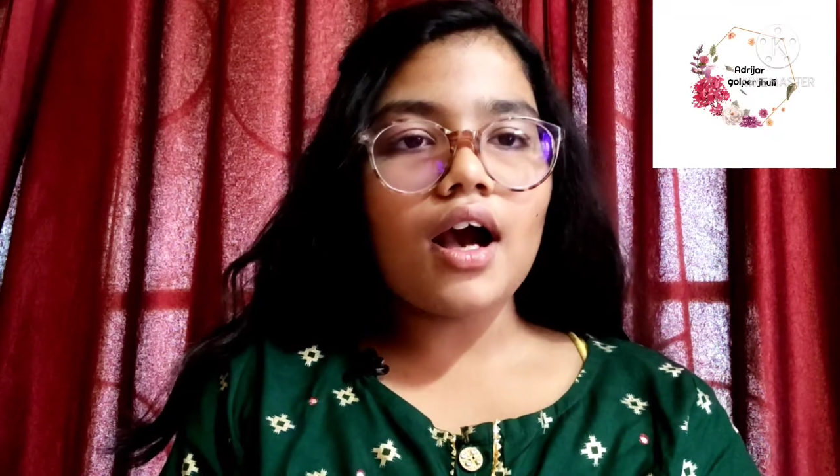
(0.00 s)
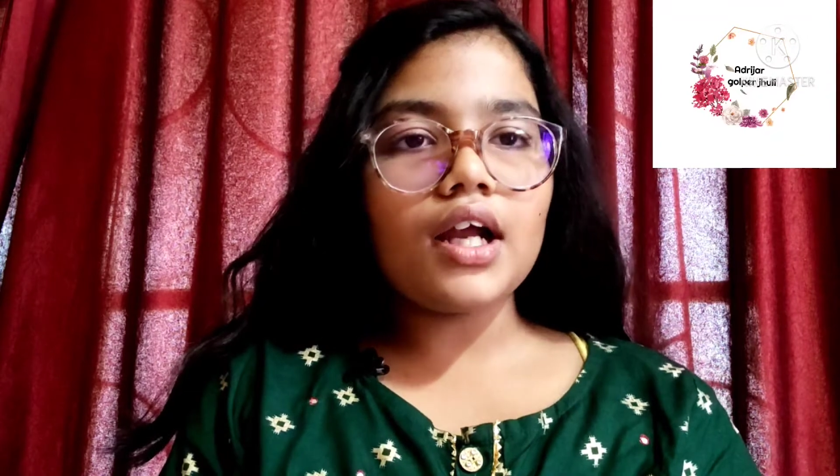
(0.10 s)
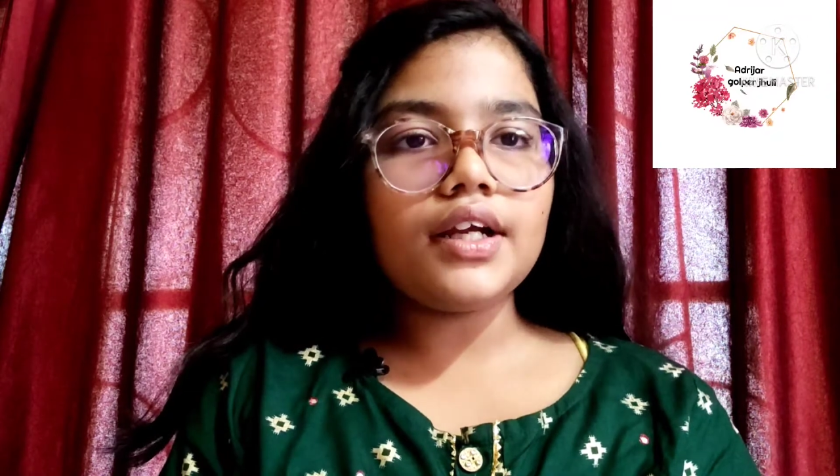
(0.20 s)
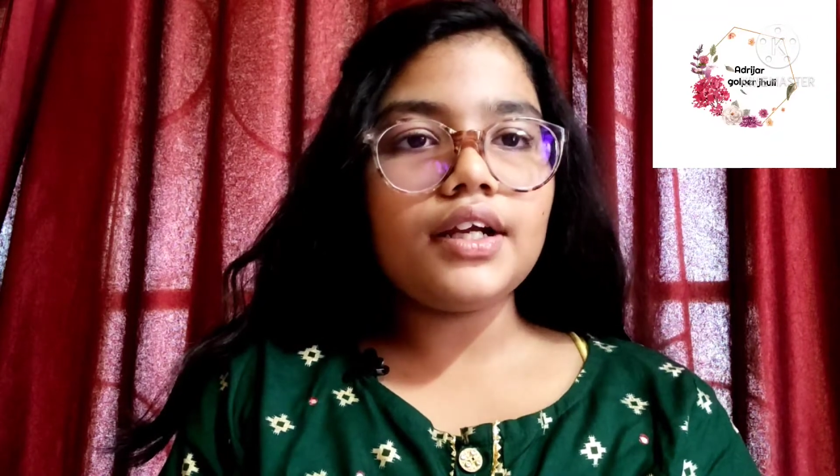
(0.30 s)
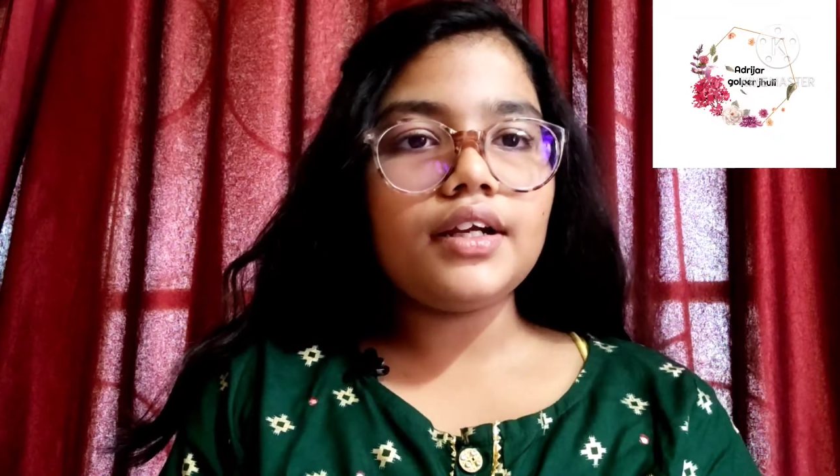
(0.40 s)

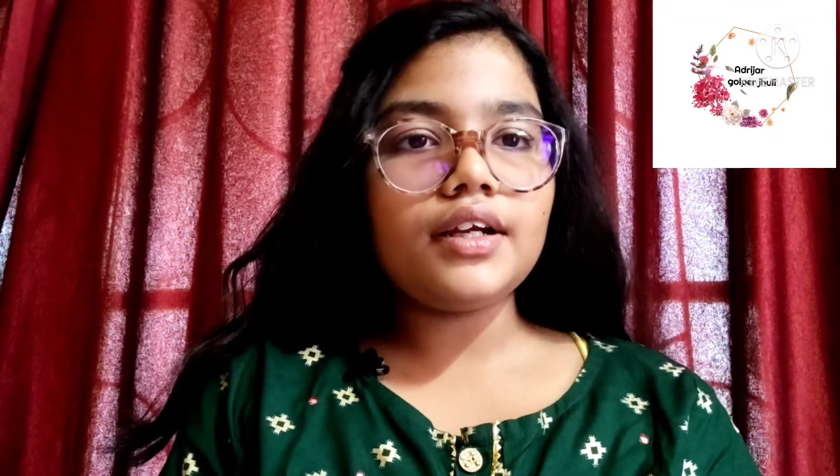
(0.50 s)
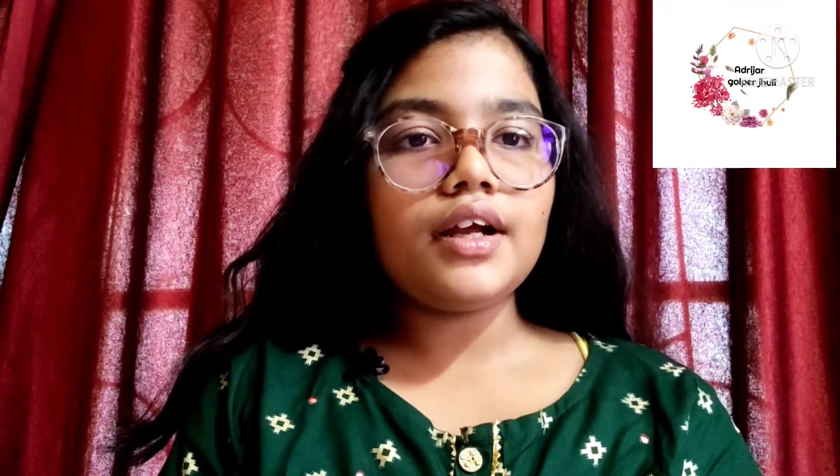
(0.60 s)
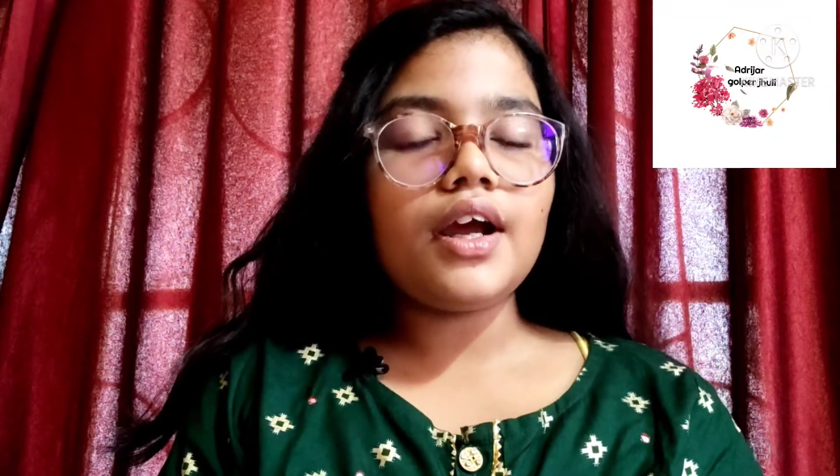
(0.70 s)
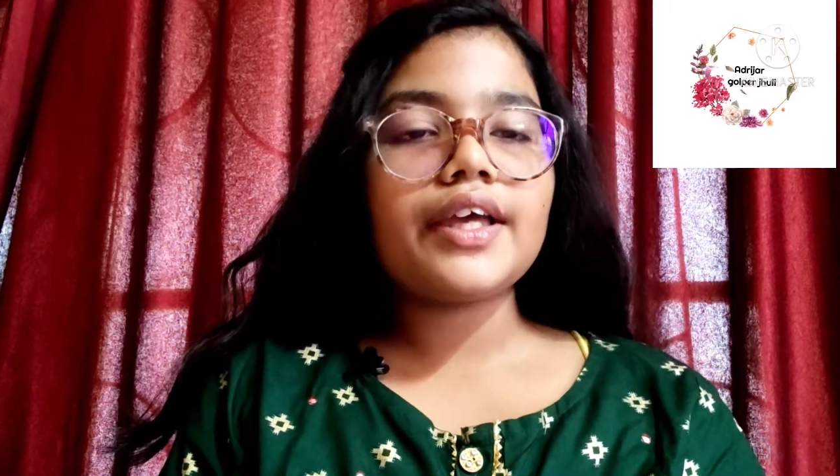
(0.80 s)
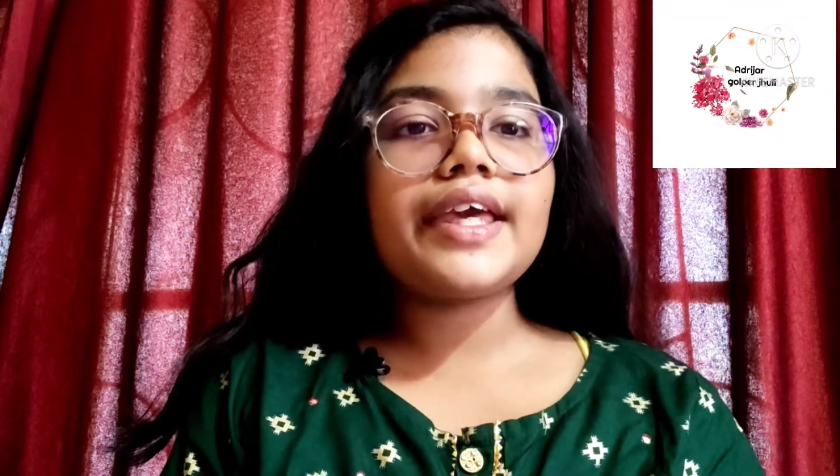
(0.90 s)
আর
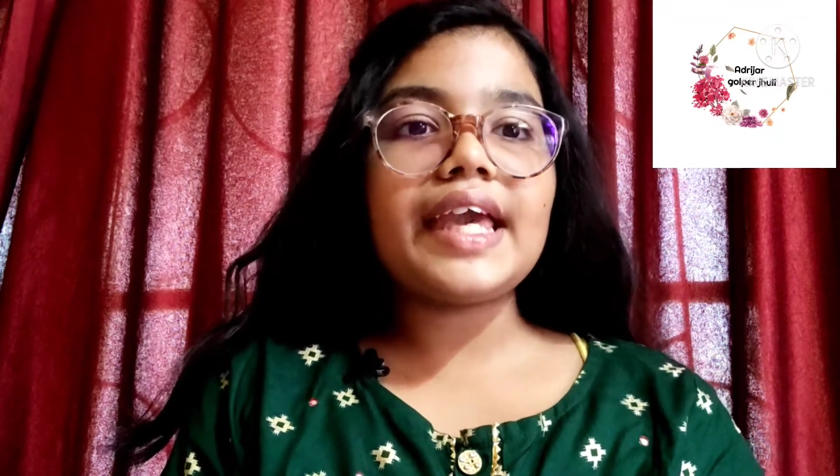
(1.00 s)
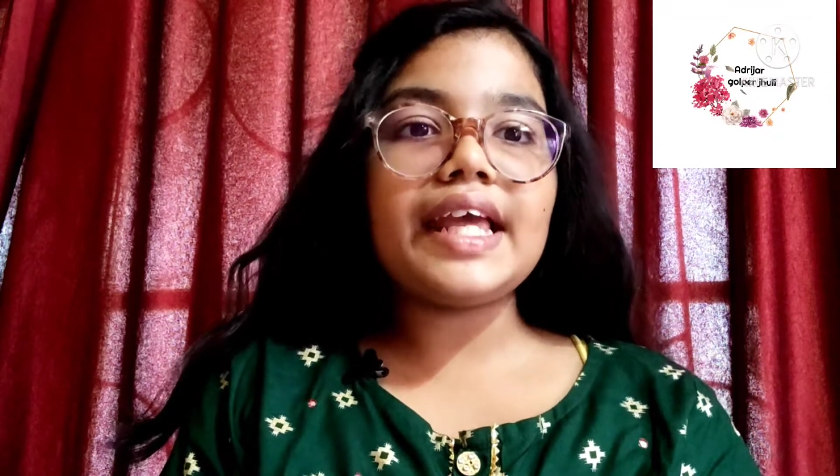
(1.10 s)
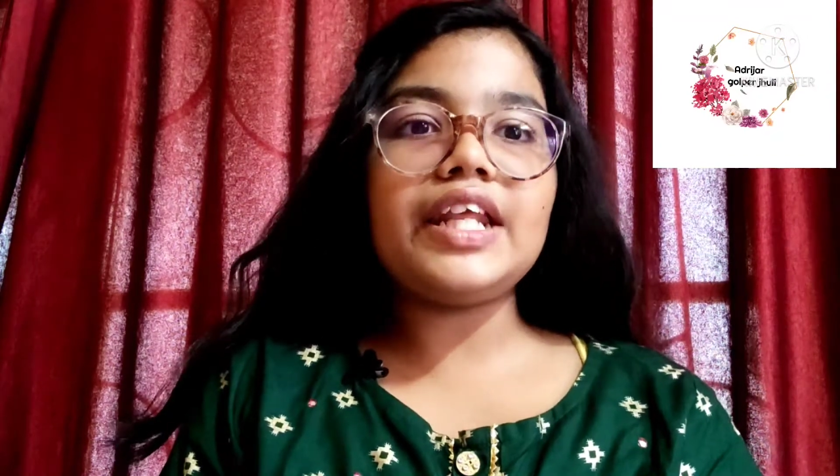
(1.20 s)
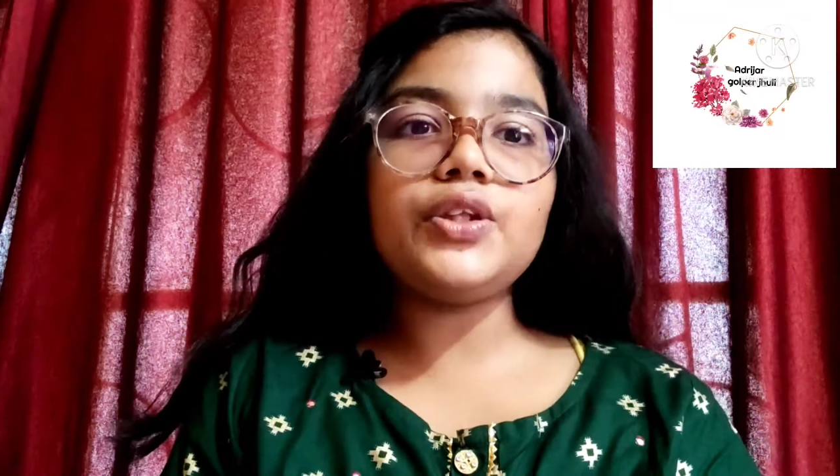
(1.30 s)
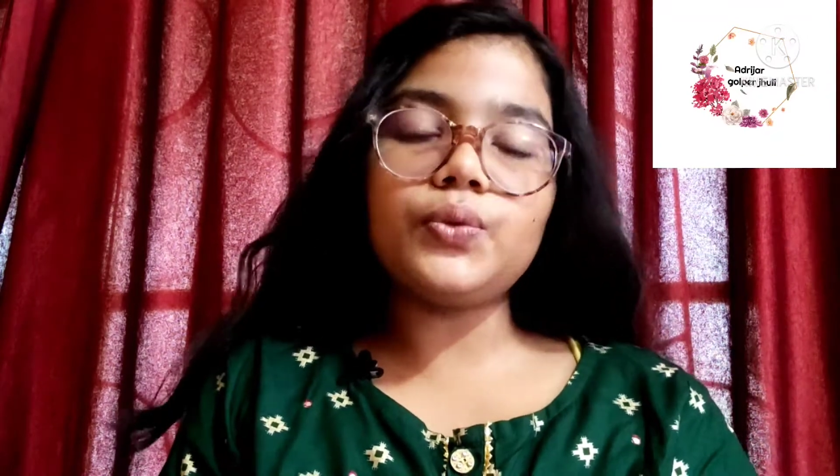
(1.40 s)
খেলে